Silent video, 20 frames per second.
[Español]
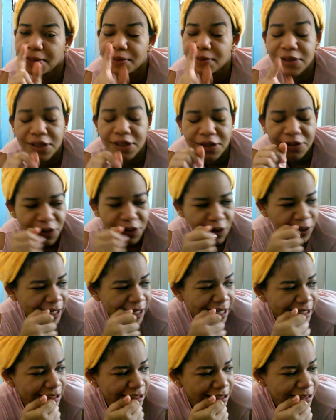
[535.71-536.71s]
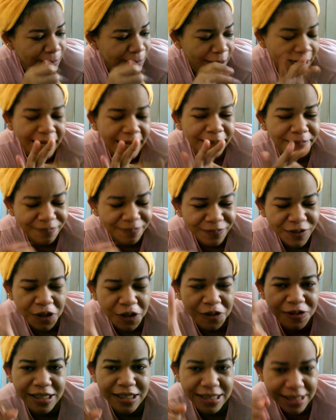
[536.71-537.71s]
Busquen tutoriales para
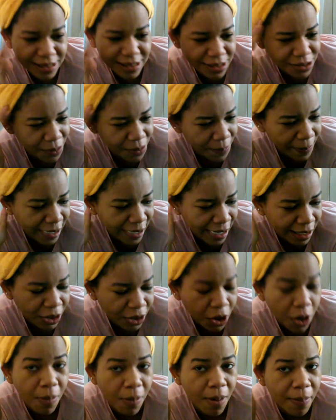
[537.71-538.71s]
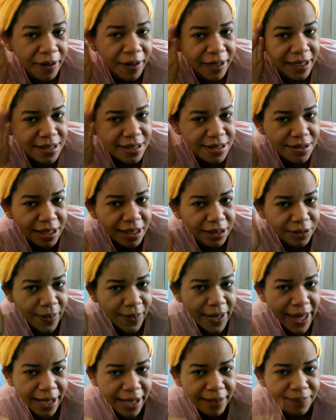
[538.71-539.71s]
cosas así súper random como ponerse una
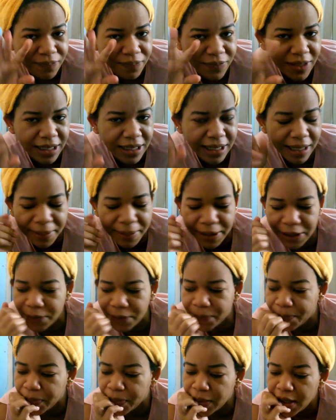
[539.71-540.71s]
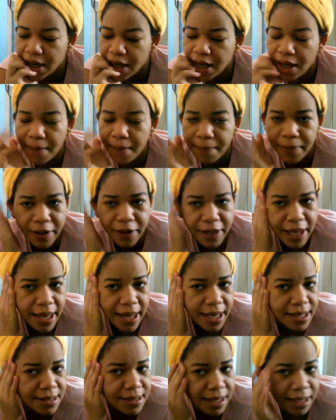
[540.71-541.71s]
toalla del cabello. Pero ya, ya
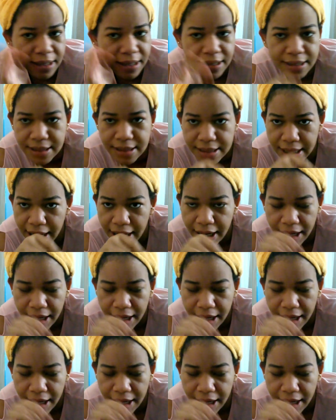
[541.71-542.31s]
está lista.